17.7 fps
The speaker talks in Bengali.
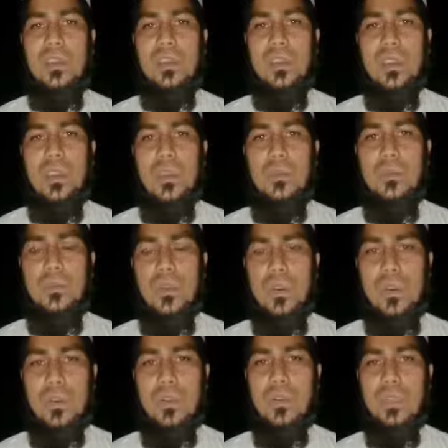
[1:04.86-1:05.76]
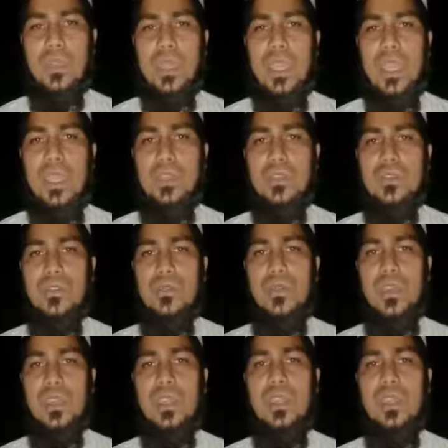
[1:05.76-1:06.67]
না বরং এই
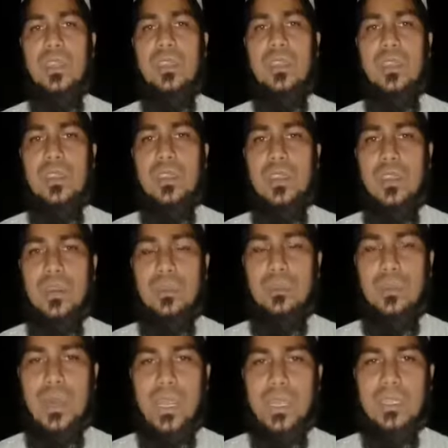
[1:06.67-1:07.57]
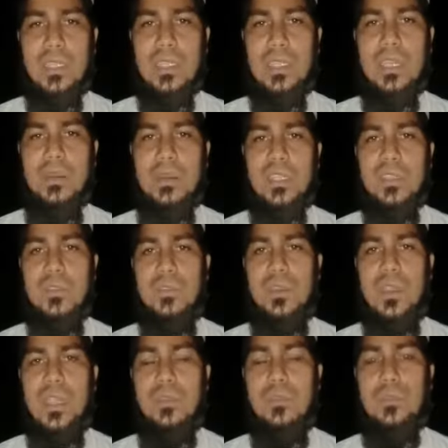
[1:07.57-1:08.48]
সময়ে বাড়িতে নামাজ
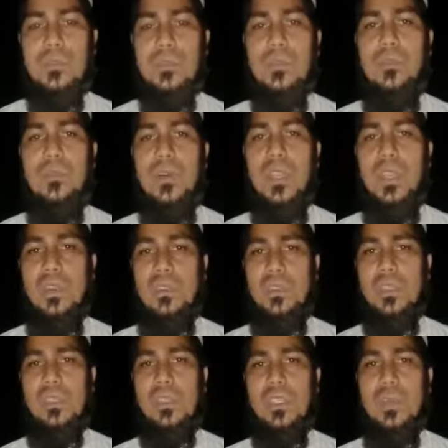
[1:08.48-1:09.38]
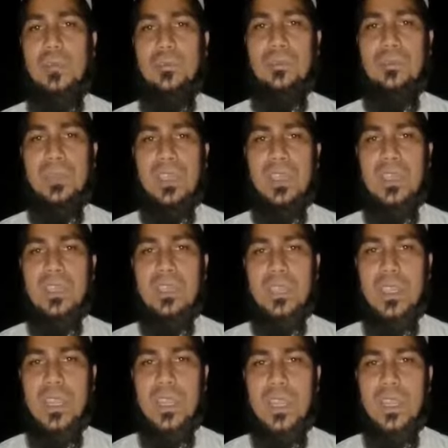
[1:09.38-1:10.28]
পড়াই উত্তম বলা হয়েছে
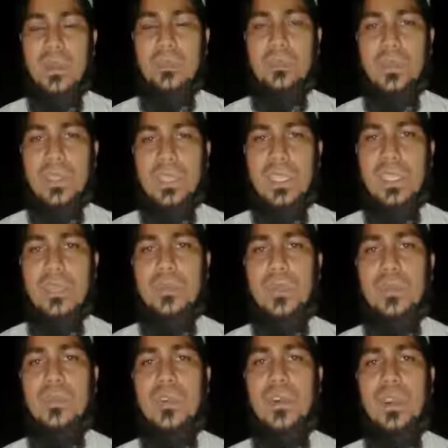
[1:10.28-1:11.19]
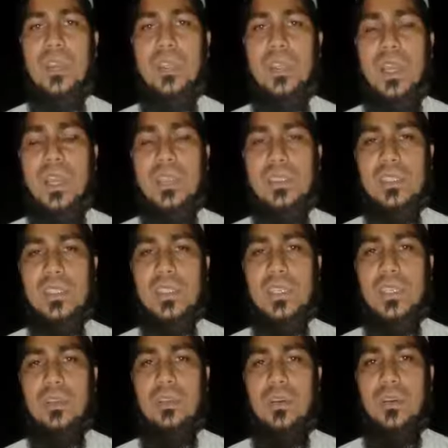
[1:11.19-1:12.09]
সারা পৃথিবীময়
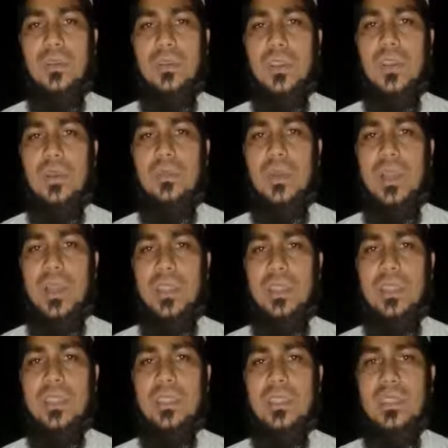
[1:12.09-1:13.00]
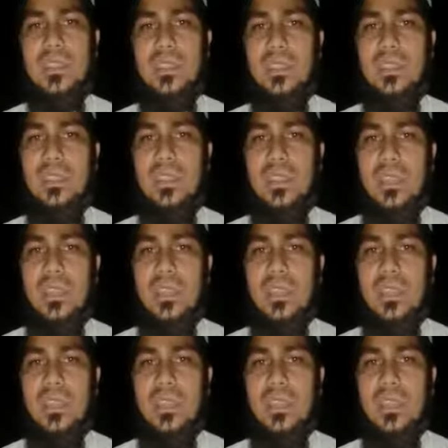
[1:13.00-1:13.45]
আজকে করোনা ভাইরাসে